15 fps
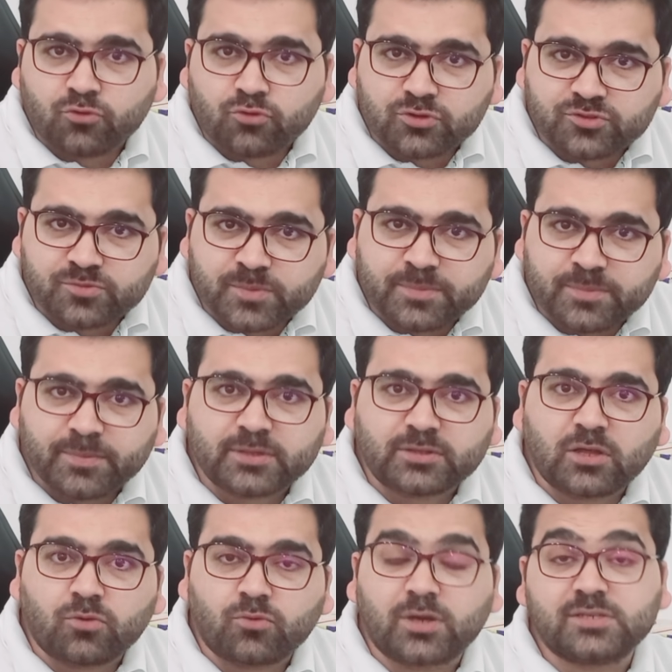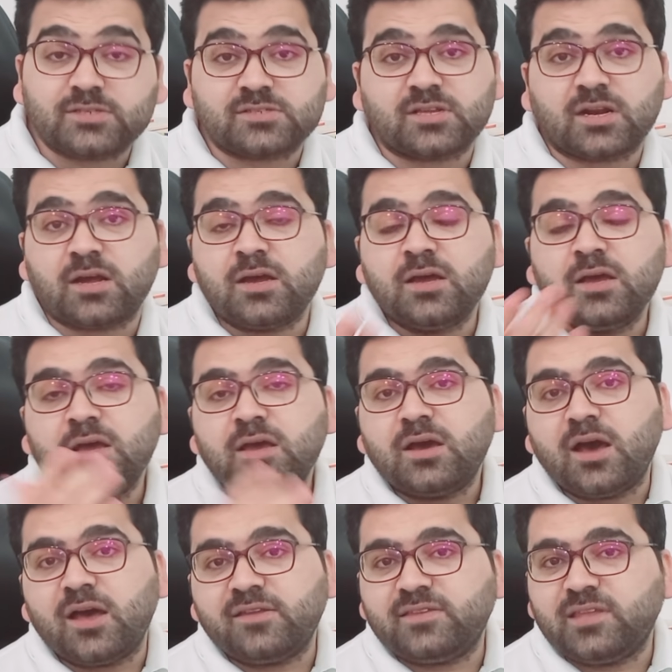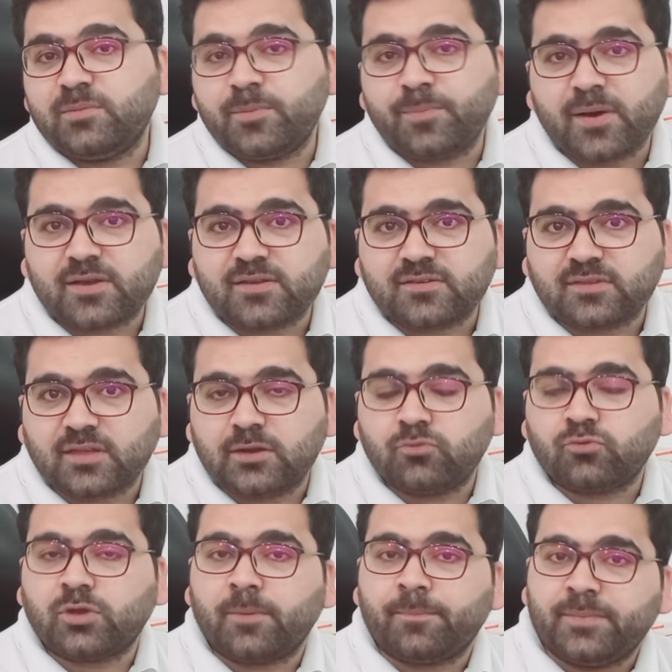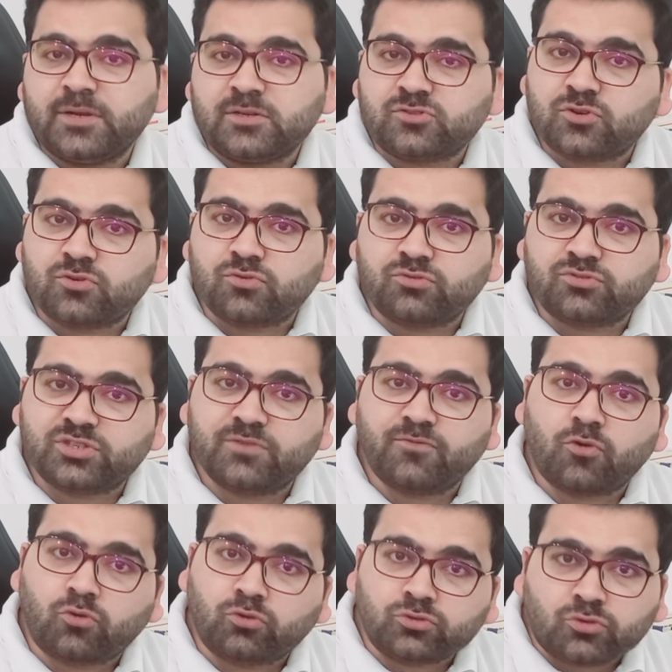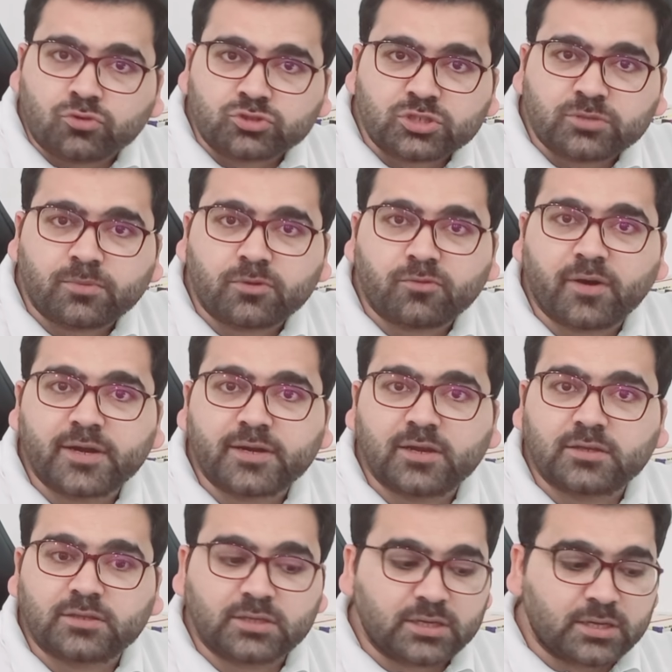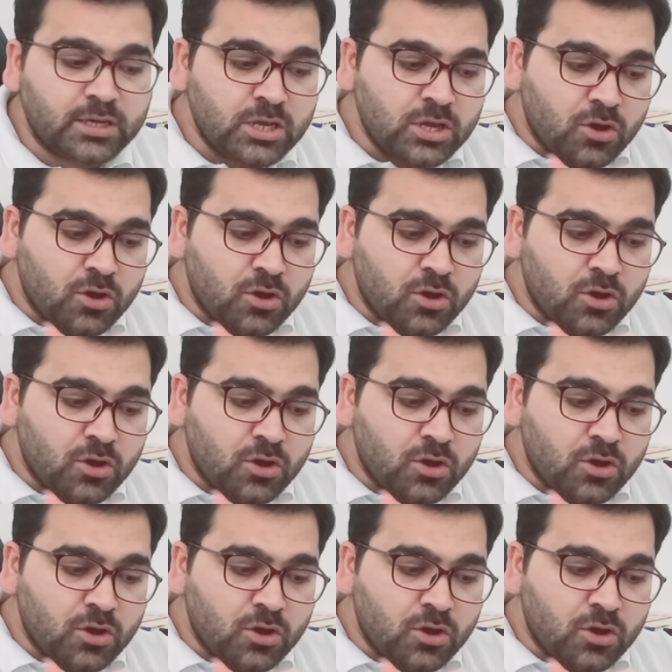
वो इसमें बेहतर होगा जिस तरह आई सी में पाकिस्तान है उनके अपने इंस्टीट्यूट्स हैं वो खुद कोचिंग प्रोवाइड करते हैं